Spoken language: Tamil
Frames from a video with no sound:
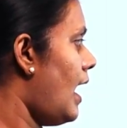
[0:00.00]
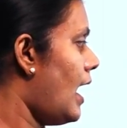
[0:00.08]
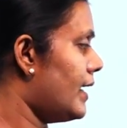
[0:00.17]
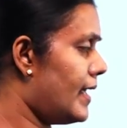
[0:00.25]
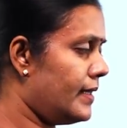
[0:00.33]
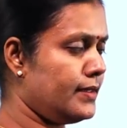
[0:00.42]

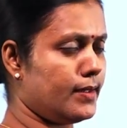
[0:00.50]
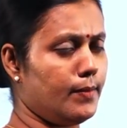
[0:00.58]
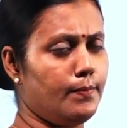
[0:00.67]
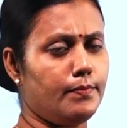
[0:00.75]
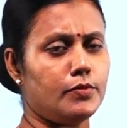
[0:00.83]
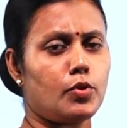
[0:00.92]
அடைந்து
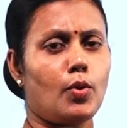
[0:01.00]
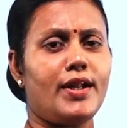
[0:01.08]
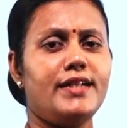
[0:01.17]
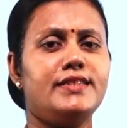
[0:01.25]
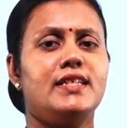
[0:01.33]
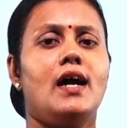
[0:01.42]

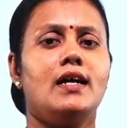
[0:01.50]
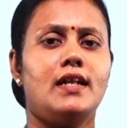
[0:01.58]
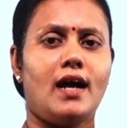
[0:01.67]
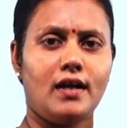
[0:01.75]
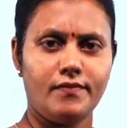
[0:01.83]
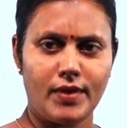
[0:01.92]
தொடர்ச்சியாக
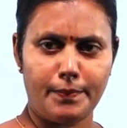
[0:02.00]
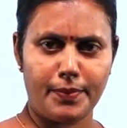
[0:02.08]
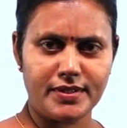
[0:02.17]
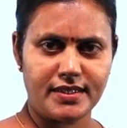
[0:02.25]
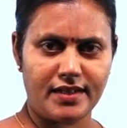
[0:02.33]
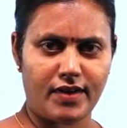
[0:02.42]
நாங்கள்
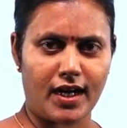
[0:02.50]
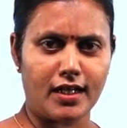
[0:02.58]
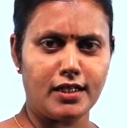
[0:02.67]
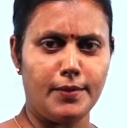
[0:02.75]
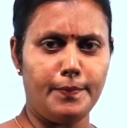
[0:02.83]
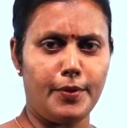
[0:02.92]
வெப்பத்தை
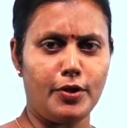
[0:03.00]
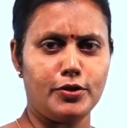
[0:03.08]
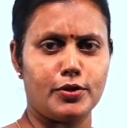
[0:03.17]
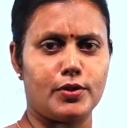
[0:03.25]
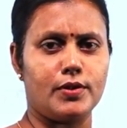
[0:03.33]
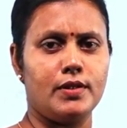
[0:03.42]
வழங்கும்
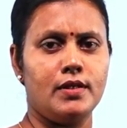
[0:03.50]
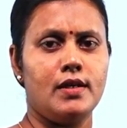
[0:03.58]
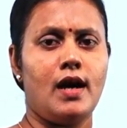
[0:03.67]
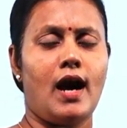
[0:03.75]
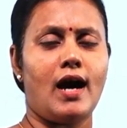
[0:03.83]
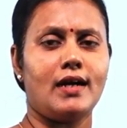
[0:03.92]
போது
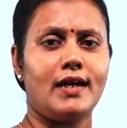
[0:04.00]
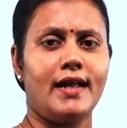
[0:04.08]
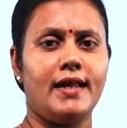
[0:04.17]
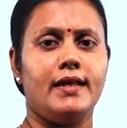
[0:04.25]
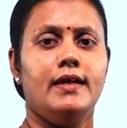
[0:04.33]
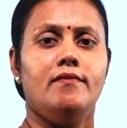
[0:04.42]
அங்கே
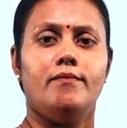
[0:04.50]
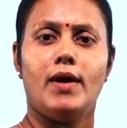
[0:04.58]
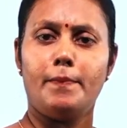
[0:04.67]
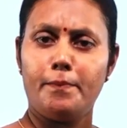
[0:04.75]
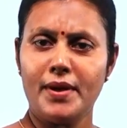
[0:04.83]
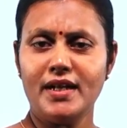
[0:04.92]

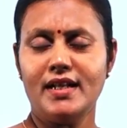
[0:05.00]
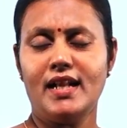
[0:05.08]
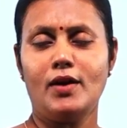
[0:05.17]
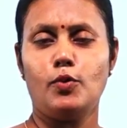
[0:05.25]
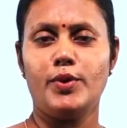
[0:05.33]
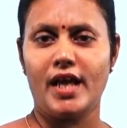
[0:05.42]

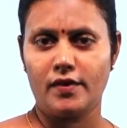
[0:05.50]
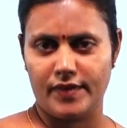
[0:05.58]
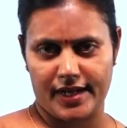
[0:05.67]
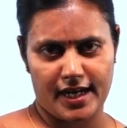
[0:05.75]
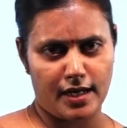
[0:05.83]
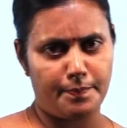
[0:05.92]
வெப்பநிலை
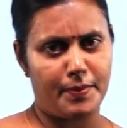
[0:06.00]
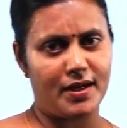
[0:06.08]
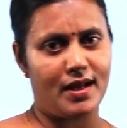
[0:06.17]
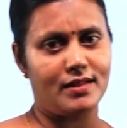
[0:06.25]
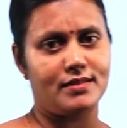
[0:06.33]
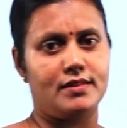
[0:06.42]
உயர்வு
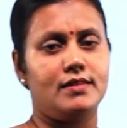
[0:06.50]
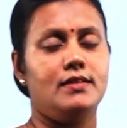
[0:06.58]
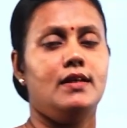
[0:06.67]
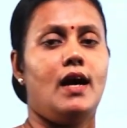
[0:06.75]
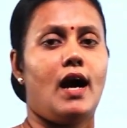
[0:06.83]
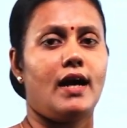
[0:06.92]
ஏற்படாது
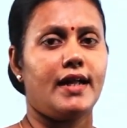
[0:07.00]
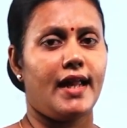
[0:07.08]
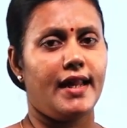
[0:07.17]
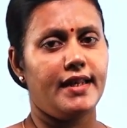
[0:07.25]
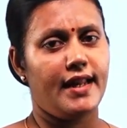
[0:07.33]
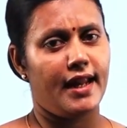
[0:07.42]
அங்கே
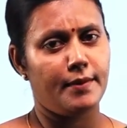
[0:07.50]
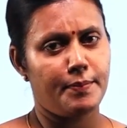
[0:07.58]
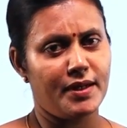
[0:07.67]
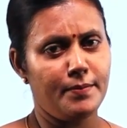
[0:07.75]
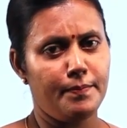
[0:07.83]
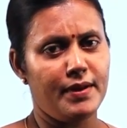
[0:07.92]
என்ன
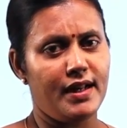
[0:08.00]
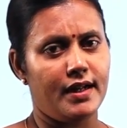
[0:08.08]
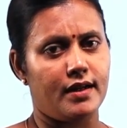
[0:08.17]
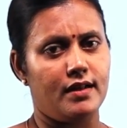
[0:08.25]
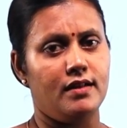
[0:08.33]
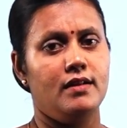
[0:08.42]
ஏற்படும்
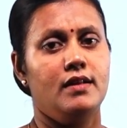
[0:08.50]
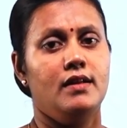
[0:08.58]
பிள்ளைகள்